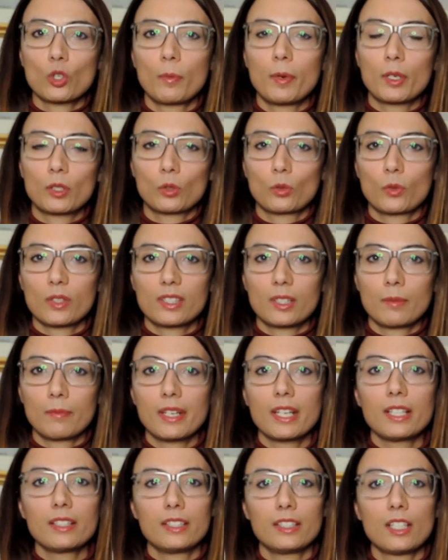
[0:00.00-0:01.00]
Ho scoperto
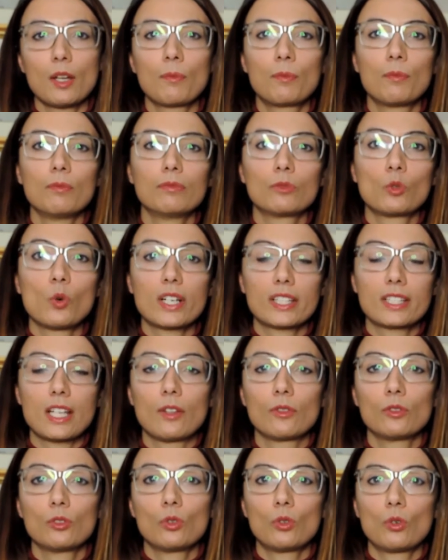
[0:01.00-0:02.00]
queste merendine
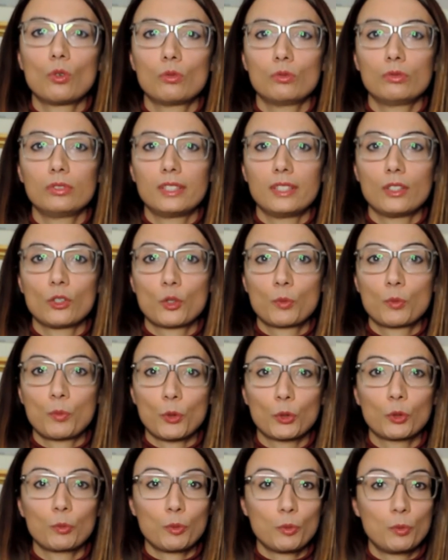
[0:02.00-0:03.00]
guardando uno
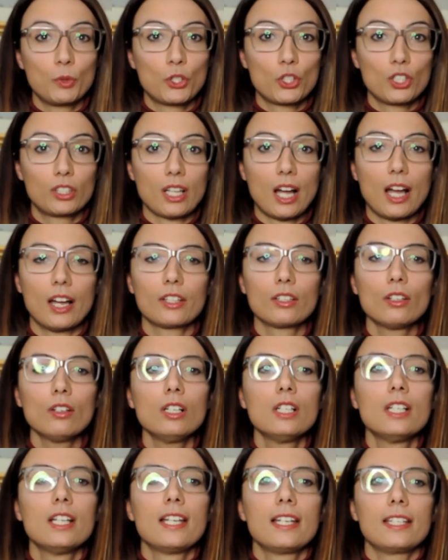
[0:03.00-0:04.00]
spot
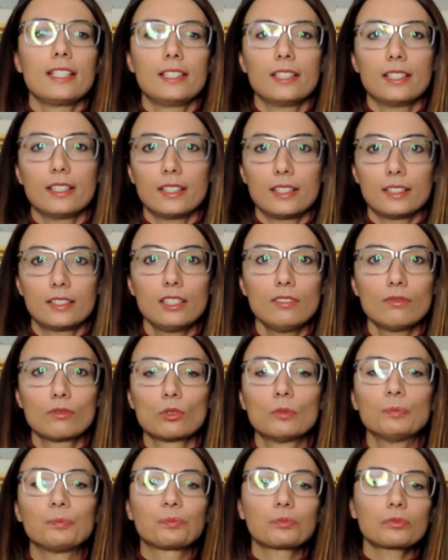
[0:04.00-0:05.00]
pubblicitario in
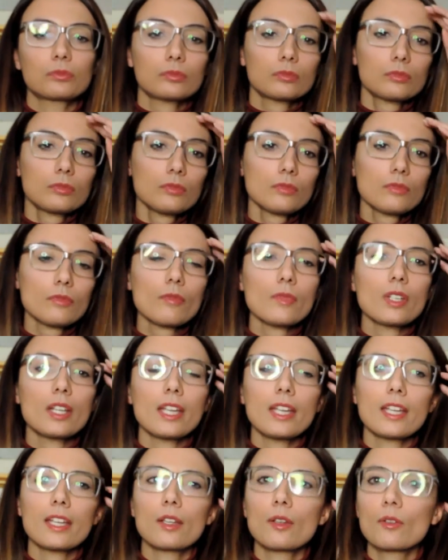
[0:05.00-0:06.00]
tv
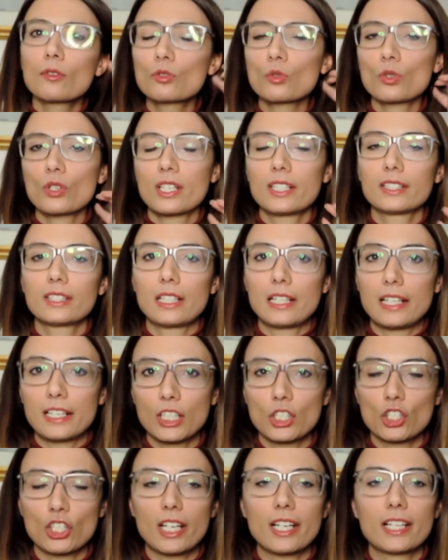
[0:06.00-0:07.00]
e sono andata
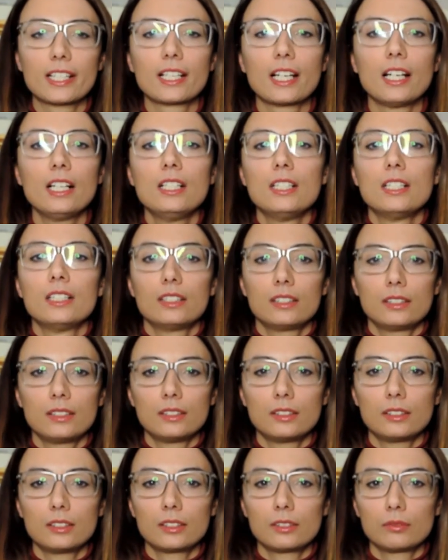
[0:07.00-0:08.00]
alla ricerca.
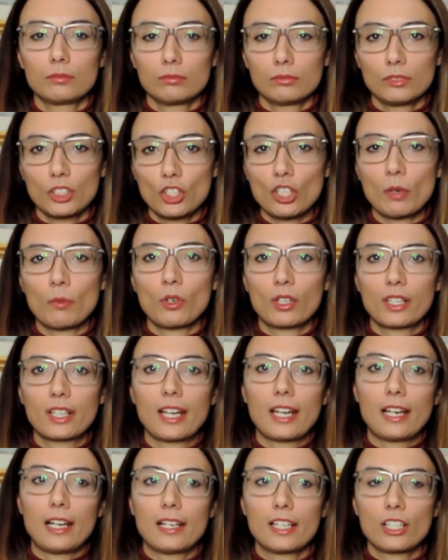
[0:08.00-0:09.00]
Eh, diciamo
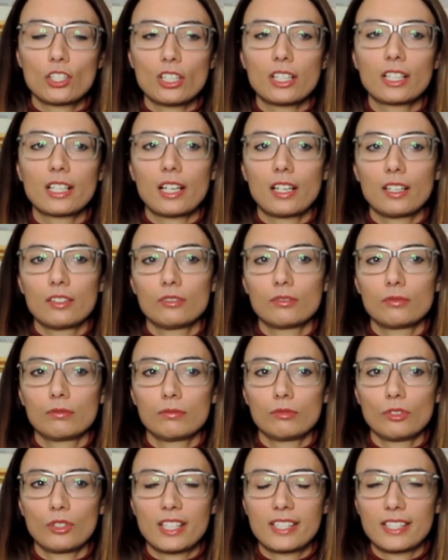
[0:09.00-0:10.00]
che la ricerca
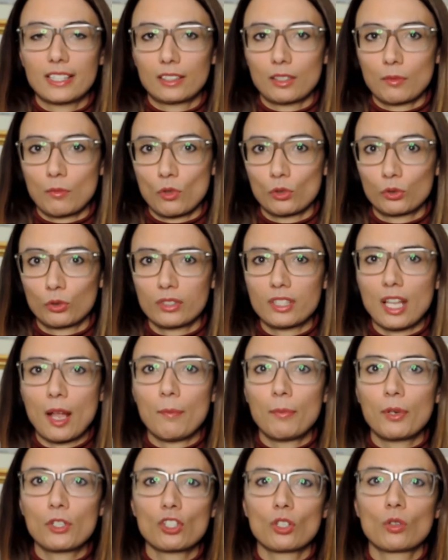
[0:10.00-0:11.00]
mm, non è stata molto
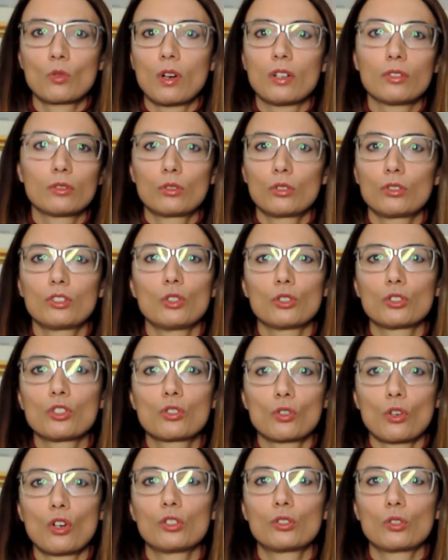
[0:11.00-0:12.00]
semplice in quanto io
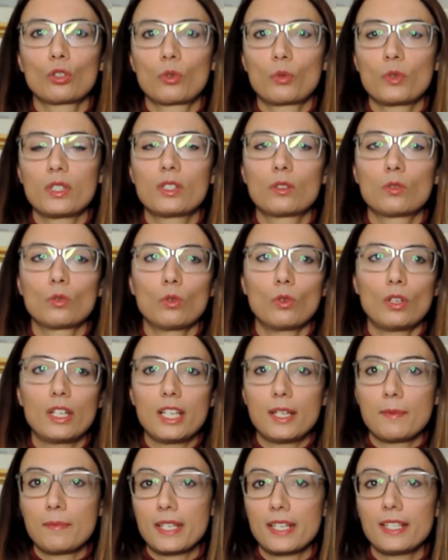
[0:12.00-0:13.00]
di solito acquisto
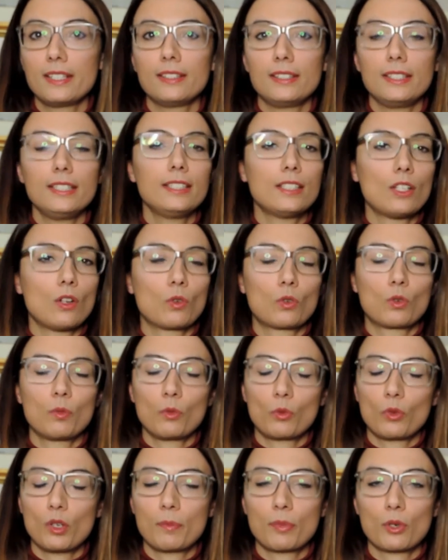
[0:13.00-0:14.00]
le merendine o
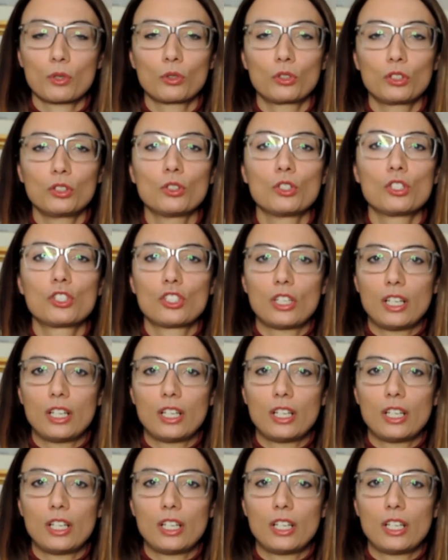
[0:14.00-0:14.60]
comunque i prodotti